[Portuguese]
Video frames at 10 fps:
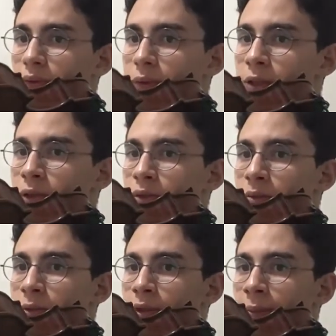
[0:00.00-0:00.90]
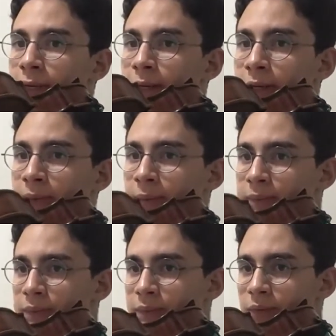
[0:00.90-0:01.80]
Coloque sua mão na barriga
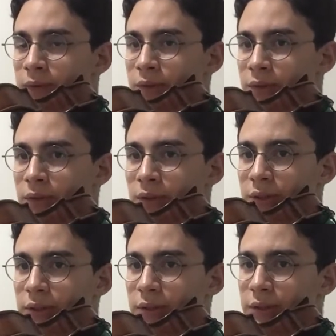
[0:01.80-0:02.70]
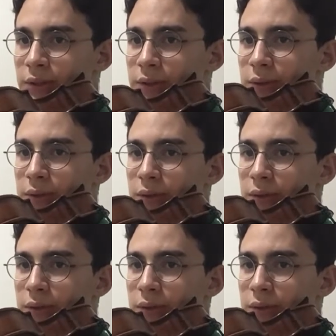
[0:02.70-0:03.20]
e